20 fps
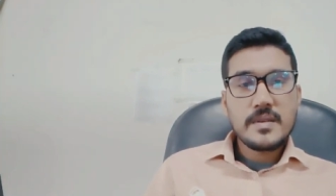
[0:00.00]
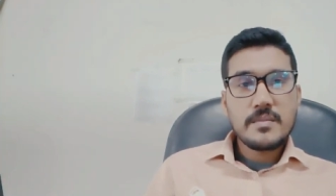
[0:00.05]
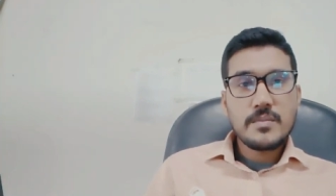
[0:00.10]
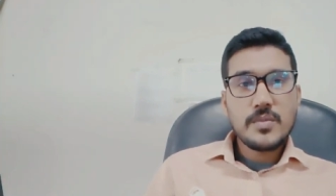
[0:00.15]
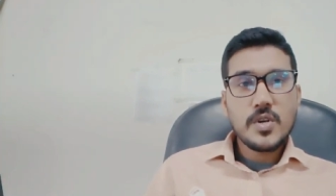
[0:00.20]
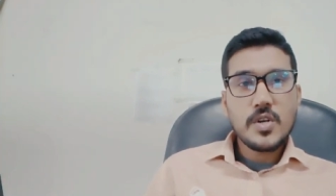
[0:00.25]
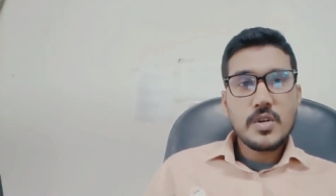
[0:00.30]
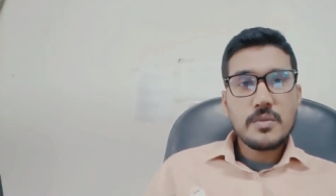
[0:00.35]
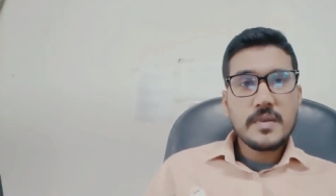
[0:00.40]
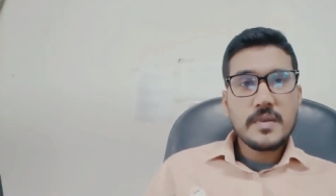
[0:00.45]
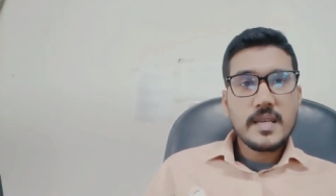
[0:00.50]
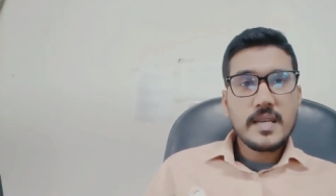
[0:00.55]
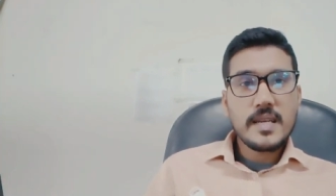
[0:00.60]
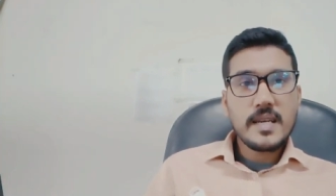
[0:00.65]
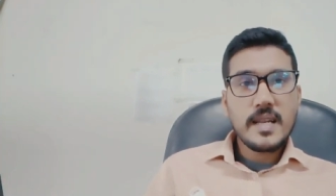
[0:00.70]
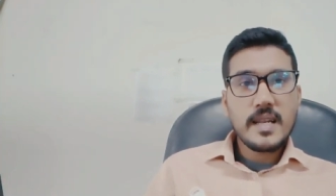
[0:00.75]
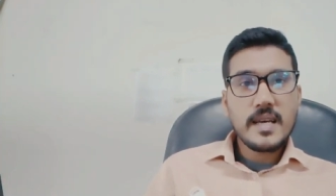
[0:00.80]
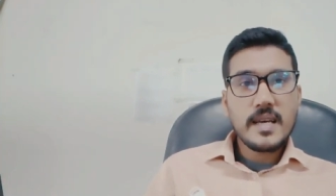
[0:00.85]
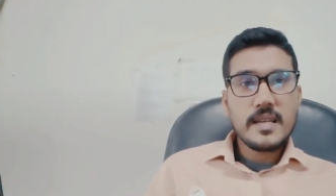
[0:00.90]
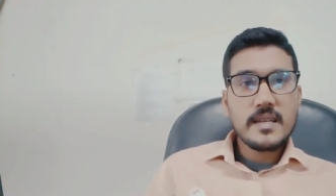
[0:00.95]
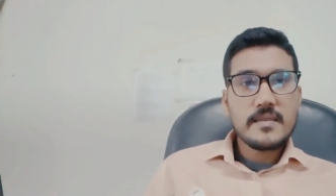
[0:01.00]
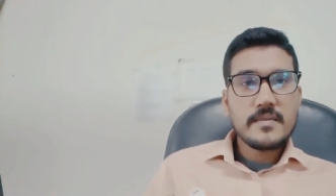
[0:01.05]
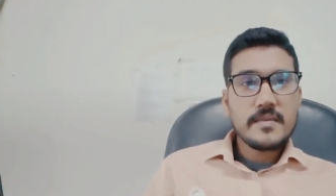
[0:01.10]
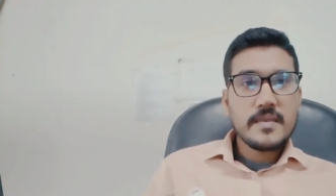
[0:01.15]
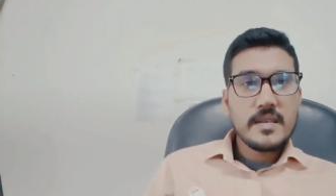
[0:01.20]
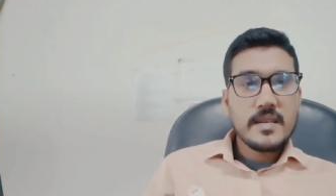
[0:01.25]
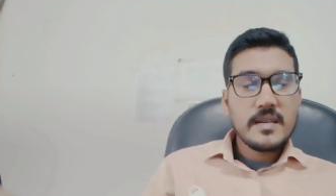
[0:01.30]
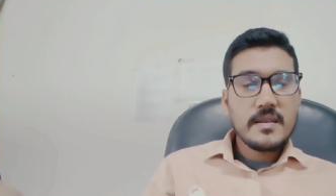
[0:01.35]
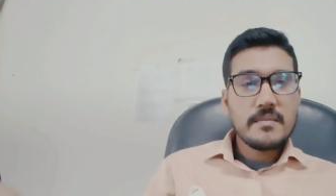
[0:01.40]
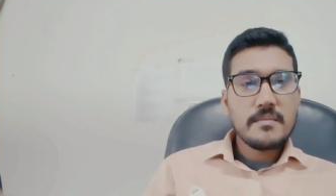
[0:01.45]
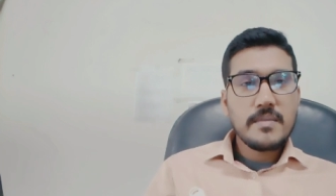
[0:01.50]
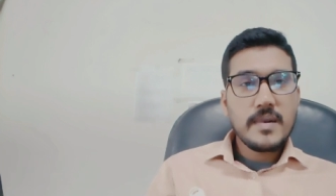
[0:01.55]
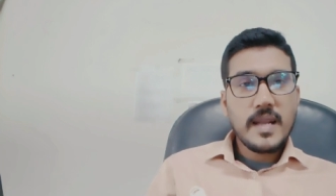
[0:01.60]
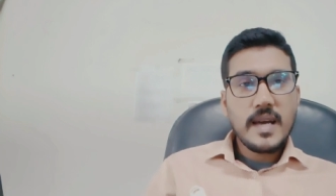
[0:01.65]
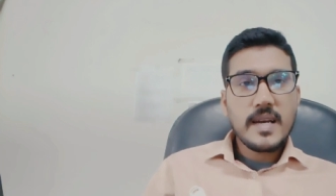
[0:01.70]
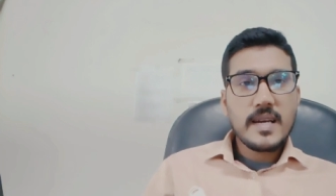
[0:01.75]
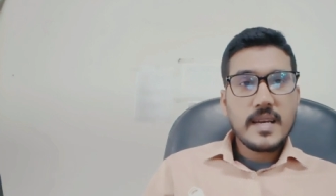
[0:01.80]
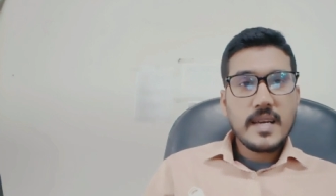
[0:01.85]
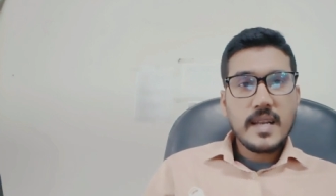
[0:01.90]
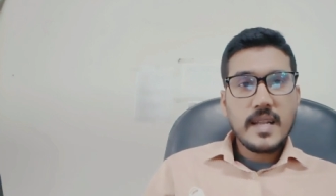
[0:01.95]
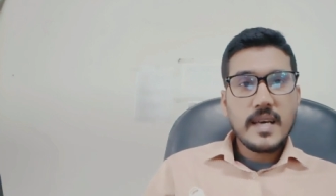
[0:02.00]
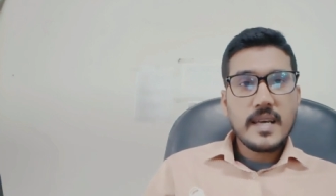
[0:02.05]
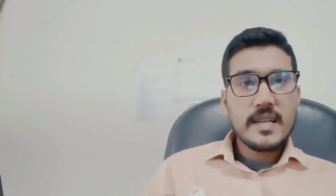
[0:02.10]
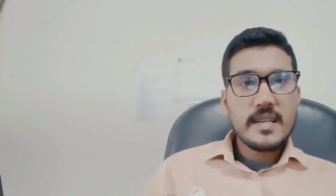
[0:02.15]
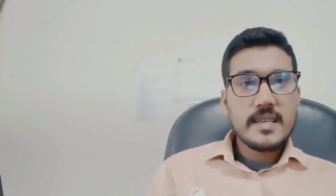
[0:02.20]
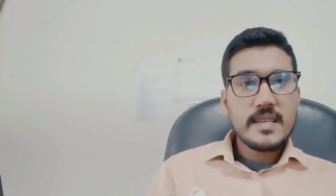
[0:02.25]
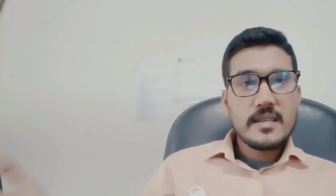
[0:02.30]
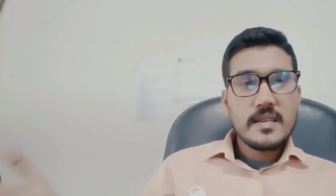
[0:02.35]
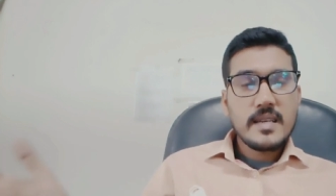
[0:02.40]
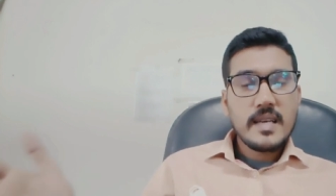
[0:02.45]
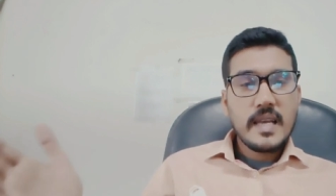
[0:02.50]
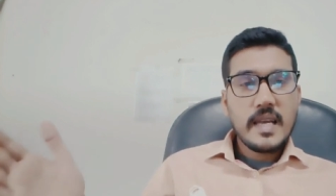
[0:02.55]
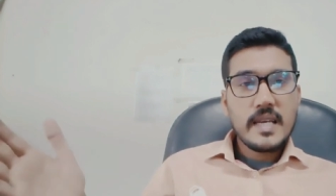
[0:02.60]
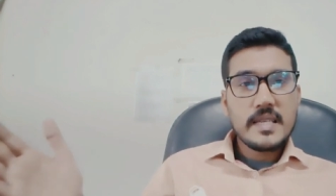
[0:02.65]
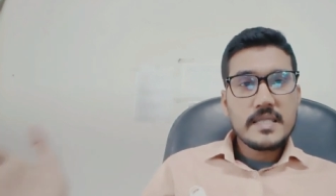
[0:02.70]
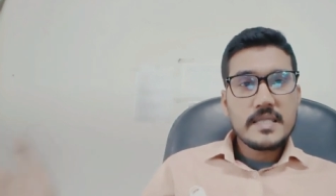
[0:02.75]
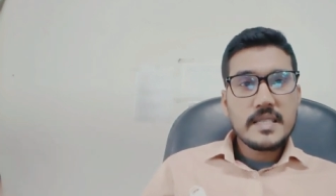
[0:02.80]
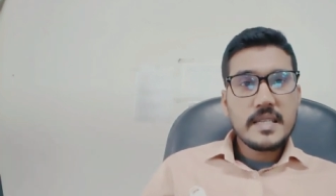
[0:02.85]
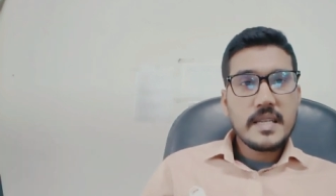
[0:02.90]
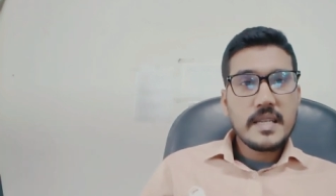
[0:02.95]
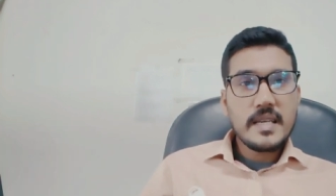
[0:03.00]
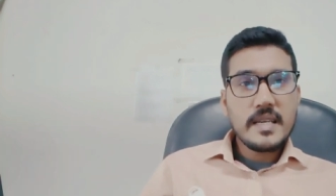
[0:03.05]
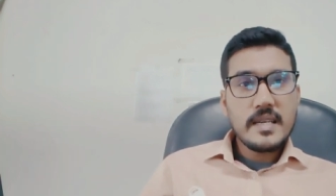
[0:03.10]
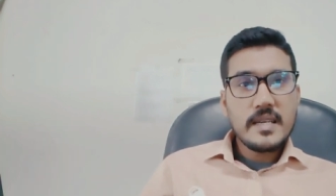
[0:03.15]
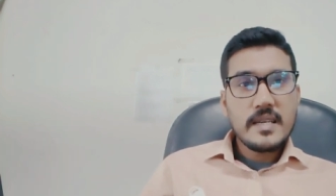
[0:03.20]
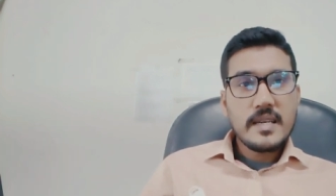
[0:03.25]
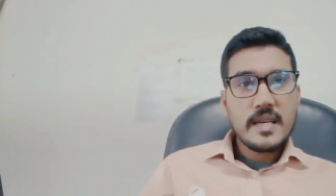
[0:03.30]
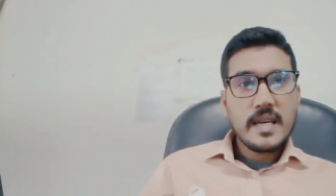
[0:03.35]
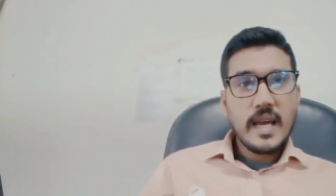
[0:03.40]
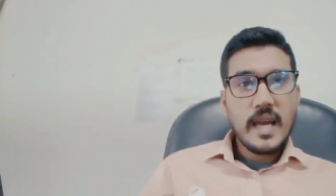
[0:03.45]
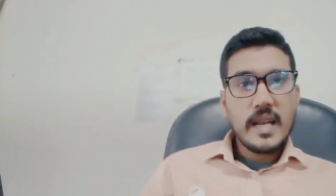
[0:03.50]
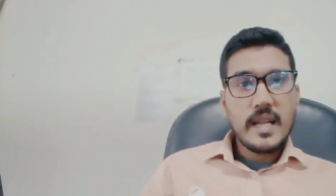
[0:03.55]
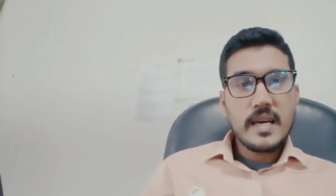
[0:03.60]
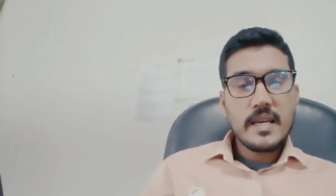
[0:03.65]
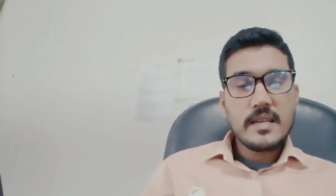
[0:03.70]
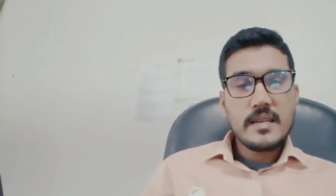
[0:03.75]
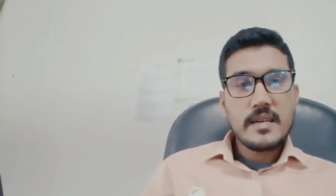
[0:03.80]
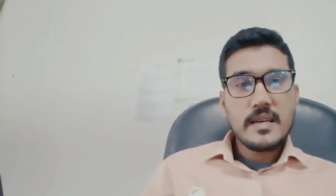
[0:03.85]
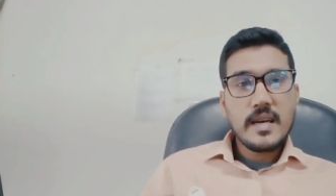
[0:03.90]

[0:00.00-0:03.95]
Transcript: বডমিং কালার ব্ল্যাক কালার অ্যাশ গ্রে কালার